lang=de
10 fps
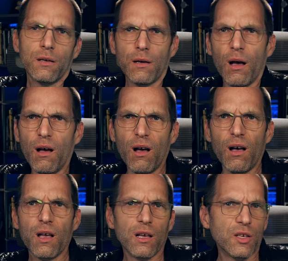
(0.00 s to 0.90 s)

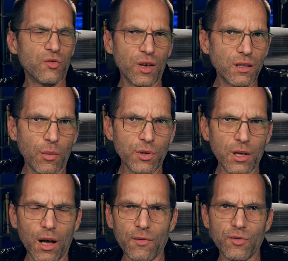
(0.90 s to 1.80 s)
ja, es fängt damit
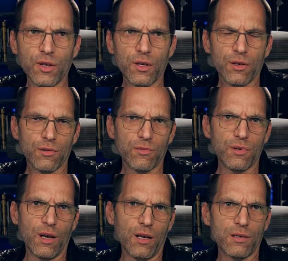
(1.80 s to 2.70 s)
an,
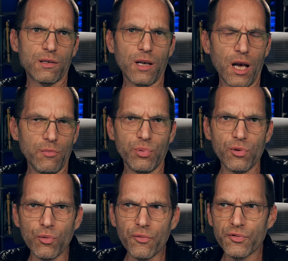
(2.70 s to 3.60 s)
dass ein
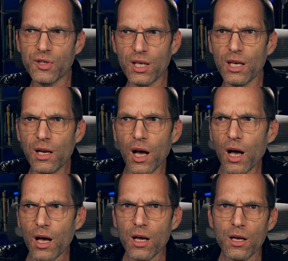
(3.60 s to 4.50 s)

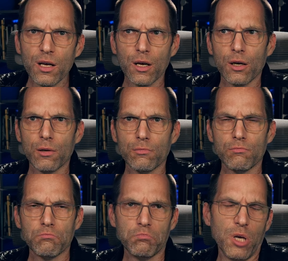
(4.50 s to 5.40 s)
Berufskiller
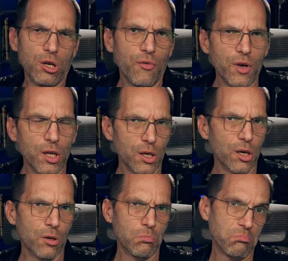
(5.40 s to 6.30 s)
mehr oder
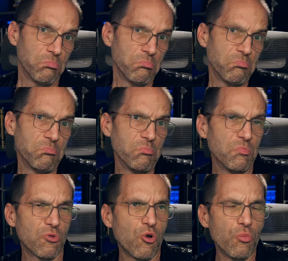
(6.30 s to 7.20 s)
weniger
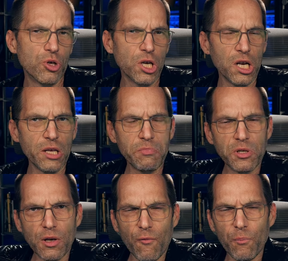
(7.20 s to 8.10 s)
ein komisches
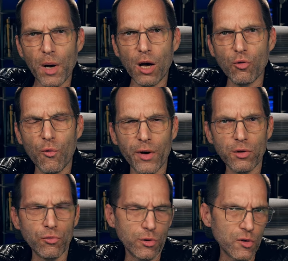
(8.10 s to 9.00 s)
Erlebnis auf dem Bahnhof
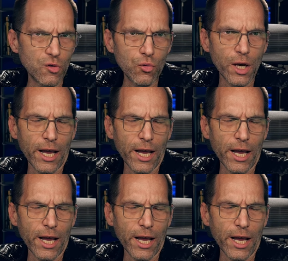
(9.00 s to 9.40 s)
hat und in den Zug